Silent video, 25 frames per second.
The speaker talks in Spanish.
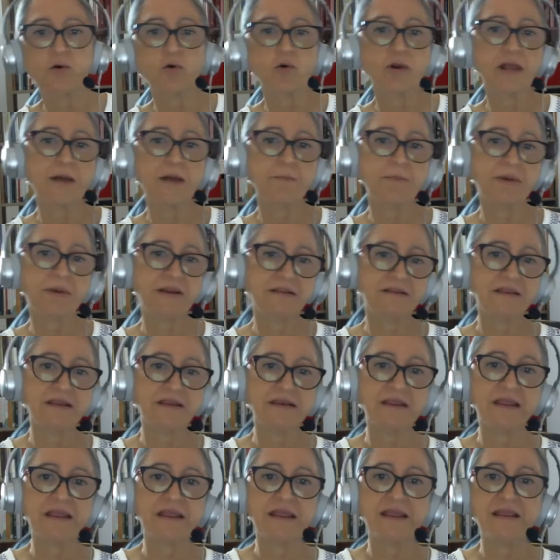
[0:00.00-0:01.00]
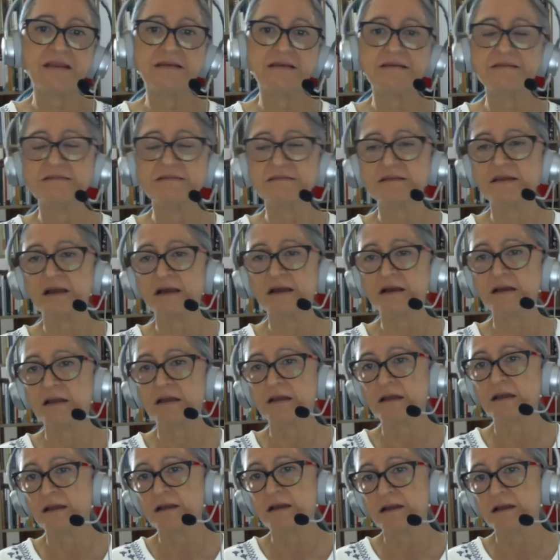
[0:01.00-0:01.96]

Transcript: con las pertenencias,